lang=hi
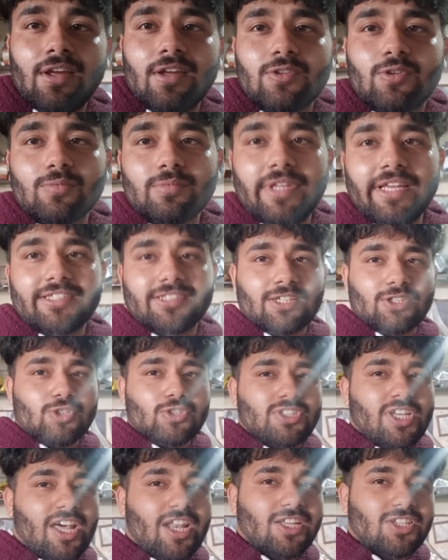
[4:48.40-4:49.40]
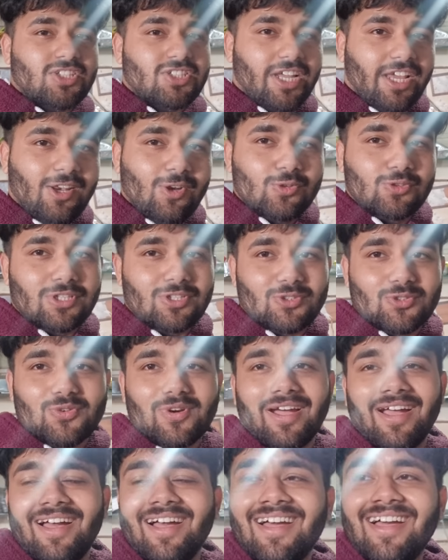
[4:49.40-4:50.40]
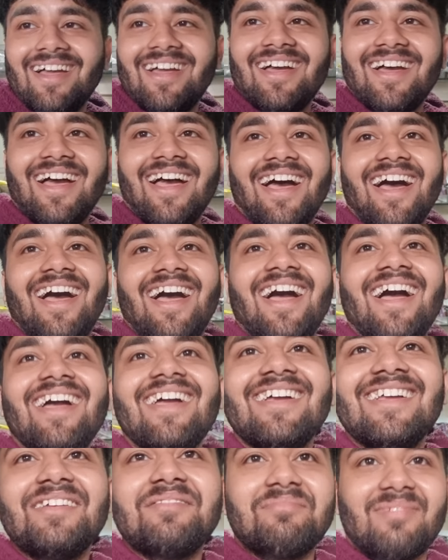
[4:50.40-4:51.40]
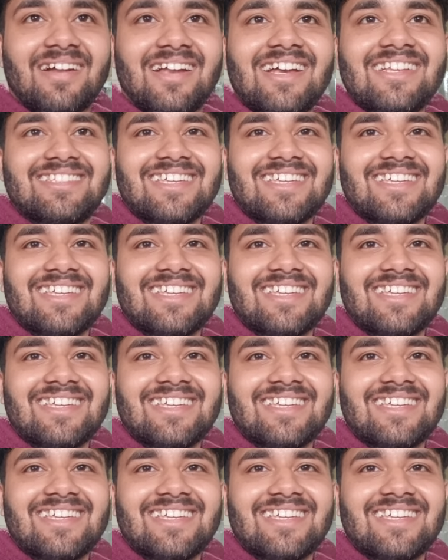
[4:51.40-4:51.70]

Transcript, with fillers: तुम देख सकते हो सारा स्टाइल उतर चुका है मगर